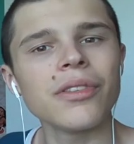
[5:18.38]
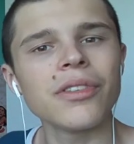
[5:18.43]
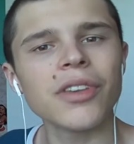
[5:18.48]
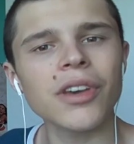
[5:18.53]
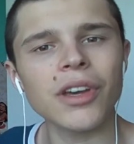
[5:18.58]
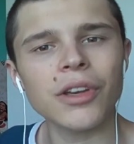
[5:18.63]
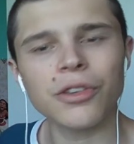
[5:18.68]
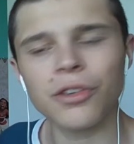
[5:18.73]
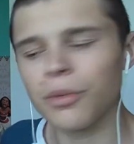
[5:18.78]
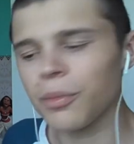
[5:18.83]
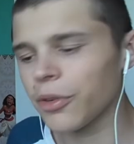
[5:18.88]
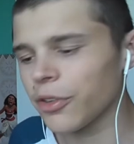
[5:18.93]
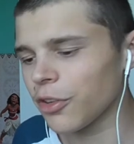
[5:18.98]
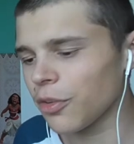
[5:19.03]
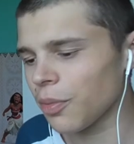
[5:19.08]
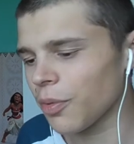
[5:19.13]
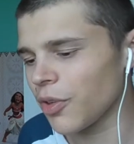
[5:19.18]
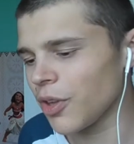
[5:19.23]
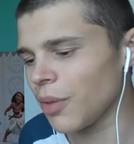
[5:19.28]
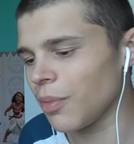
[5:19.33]
directement
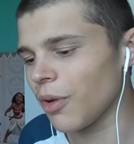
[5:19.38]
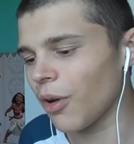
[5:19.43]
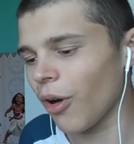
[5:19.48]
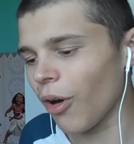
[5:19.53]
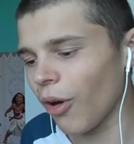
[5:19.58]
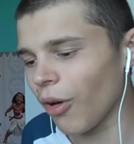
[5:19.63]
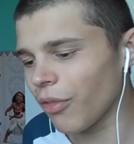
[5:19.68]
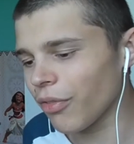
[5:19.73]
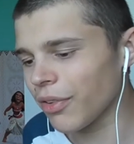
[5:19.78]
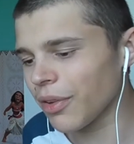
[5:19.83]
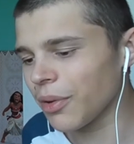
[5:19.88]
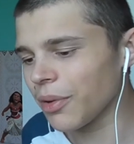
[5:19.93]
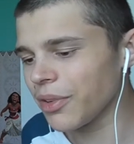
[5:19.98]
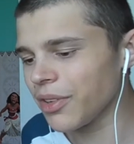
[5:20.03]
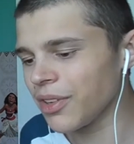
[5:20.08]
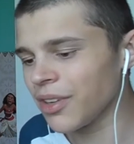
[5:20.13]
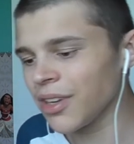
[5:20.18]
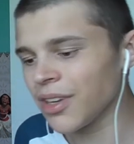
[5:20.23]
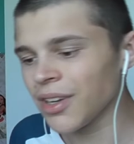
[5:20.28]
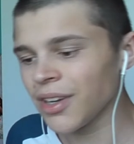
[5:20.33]
disponible en
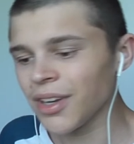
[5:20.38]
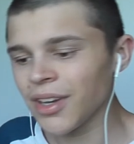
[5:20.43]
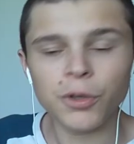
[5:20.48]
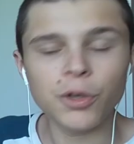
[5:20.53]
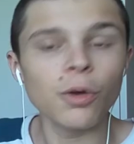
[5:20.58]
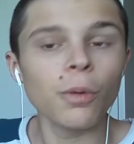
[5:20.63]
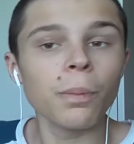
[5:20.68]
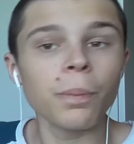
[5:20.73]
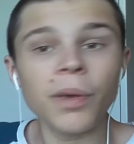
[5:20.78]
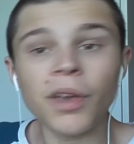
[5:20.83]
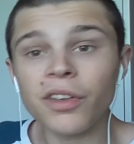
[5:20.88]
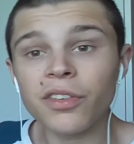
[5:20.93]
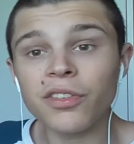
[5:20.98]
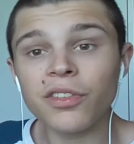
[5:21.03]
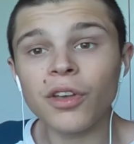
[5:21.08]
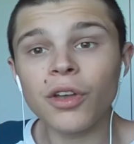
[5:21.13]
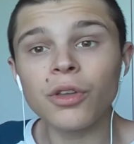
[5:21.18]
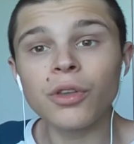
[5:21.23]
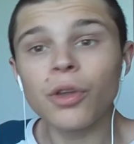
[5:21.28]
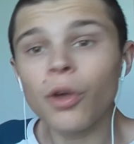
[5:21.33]
VOD que
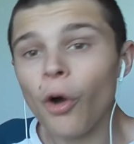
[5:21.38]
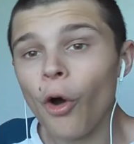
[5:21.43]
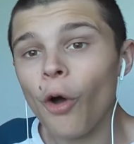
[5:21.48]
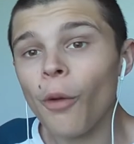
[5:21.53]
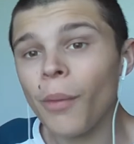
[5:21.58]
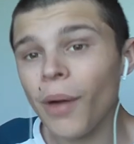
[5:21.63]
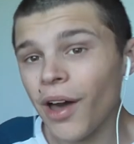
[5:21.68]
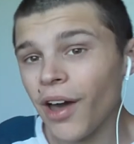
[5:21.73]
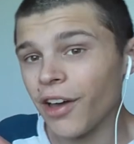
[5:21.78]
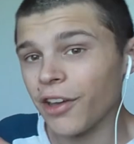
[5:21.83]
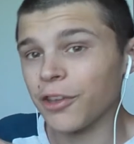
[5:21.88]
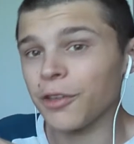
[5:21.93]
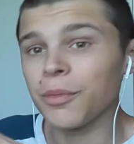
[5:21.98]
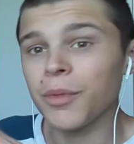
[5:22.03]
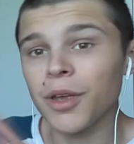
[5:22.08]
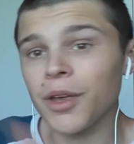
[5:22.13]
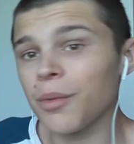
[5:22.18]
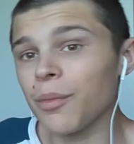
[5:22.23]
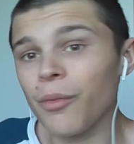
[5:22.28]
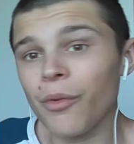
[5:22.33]
personne ne remarque
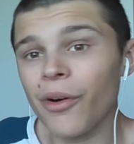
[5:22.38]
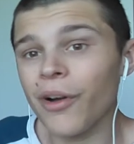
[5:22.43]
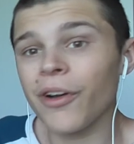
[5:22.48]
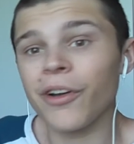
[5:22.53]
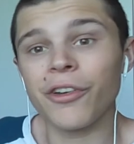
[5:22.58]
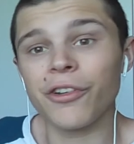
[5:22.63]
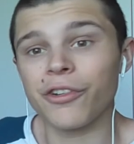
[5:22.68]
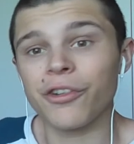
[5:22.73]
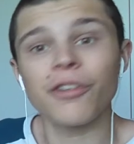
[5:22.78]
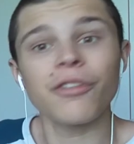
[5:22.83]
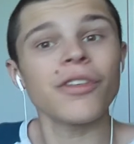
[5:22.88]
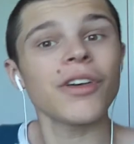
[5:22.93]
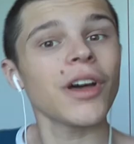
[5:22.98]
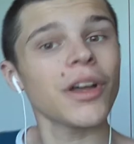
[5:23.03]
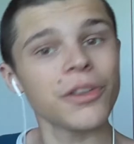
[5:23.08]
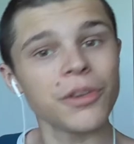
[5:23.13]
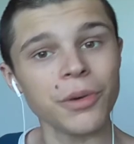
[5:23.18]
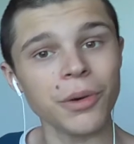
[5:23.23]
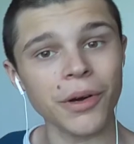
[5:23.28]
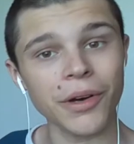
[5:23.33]
mais moi je vais
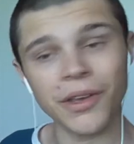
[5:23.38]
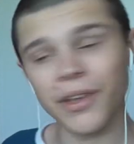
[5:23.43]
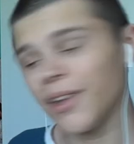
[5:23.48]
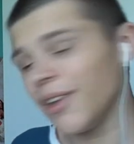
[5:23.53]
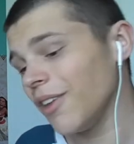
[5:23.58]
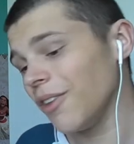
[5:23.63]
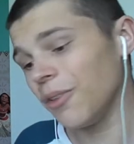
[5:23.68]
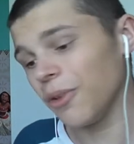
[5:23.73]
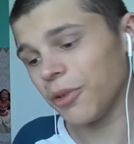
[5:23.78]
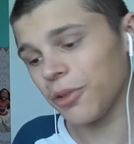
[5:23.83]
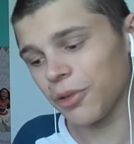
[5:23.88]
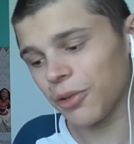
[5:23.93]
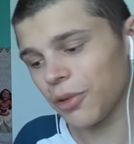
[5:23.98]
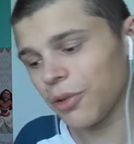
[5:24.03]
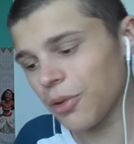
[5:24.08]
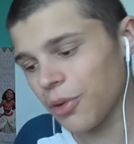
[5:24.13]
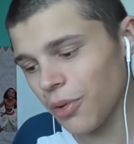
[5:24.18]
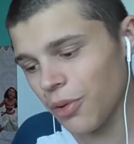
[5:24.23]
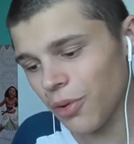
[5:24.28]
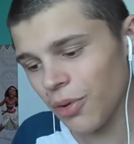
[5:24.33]
adorer donc du
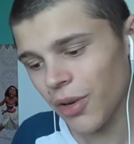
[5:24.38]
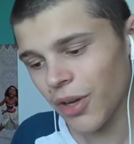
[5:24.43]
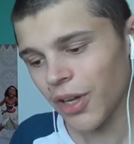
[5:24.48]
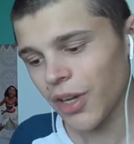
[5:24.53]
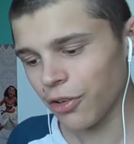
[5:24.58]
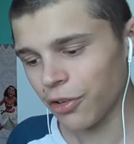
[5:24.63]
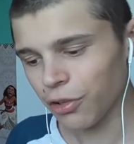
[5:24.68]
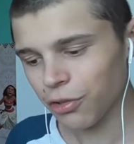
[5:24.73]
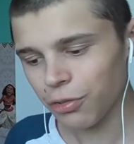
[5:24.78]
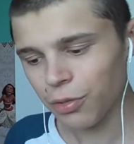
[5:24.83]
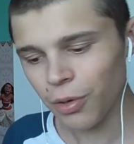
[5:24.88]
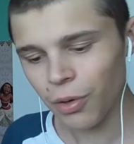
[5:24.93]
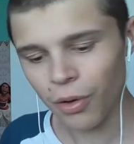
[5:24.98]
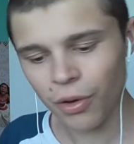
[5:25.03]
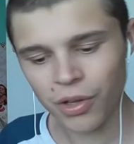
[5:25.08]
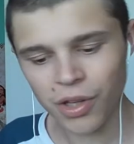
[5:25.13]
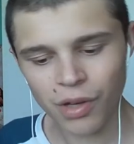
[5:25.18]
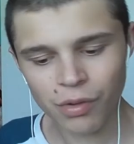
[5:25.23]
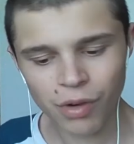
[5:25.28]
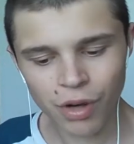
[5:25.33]
coup je suis
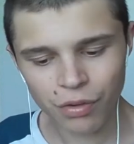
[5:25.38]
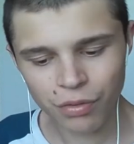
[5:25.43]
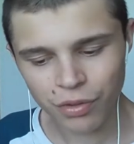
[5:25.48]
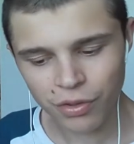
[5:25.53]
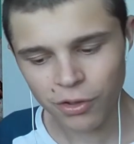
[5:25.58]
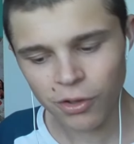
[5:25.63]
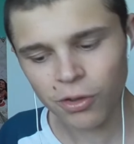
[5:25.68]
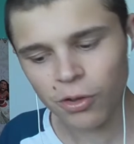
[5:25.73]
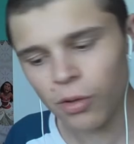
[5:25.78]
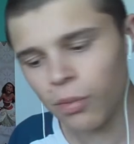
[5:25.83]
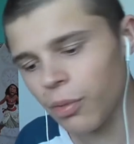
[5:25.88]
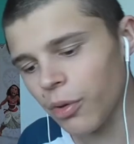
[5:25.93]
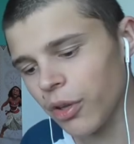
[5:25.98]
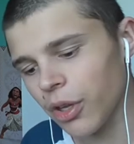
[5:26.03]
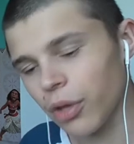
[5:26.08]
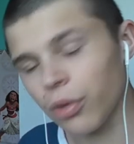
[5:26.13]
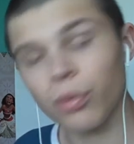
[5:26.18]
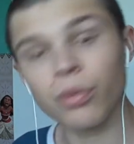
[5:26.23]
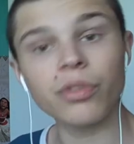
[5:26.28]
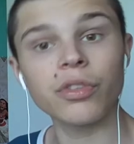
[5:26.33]
heureux d'avoir vu cette
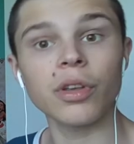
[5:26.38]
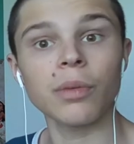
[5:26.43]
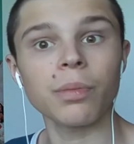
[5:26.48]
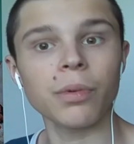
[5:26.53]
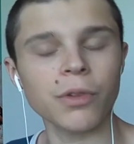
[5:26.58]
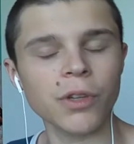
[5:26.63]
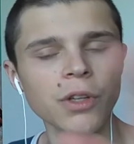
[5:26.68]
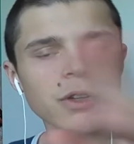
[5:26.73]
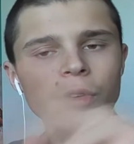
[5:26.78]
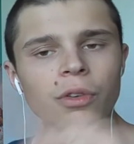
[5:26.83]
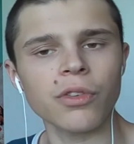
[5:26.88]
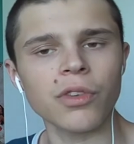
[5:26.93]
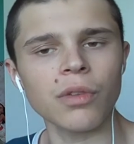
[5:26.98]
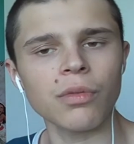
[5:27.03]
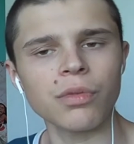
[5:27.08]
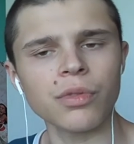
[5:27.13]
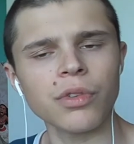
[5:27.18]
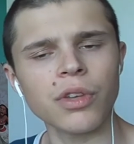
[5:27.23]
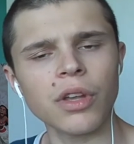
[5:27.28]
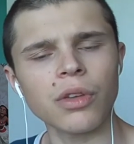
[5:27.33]
bande annonce et peut-être que ça
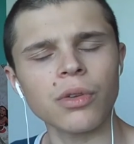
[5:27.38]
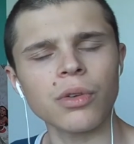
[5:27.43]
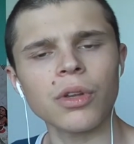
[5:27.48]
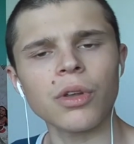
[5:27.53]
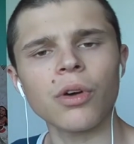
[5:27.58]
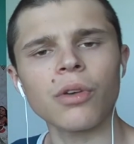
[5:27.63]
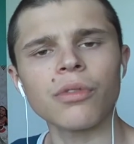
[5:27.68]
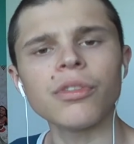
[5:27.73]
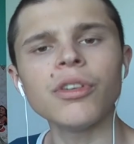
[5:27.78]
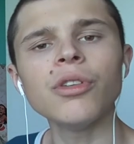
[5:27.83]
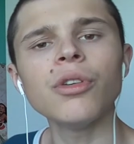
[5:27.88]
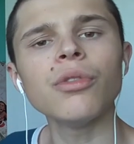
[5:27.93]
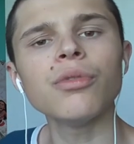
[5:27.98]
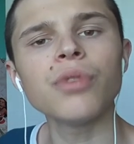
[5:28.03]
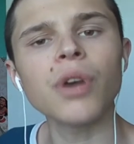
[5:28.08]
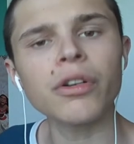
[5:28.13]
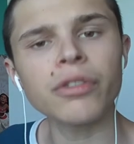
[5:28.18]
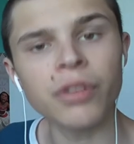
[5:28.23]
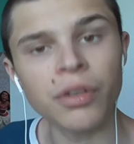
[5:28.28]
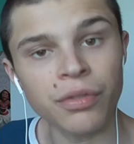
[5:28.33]
vous a donné envie de
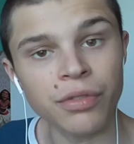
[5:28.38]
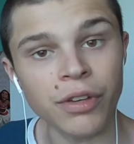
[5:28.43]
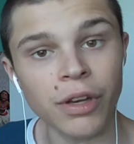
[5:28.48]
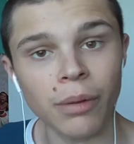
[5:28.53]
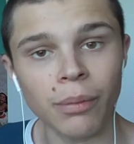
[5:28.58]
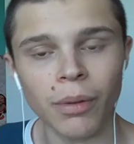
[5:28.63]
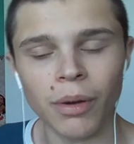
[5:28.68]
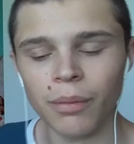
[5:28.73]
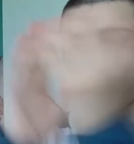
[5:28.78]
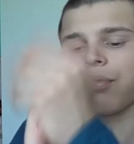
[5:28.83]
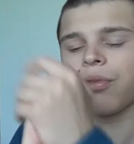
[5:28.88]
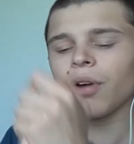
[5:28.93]
voir ce film.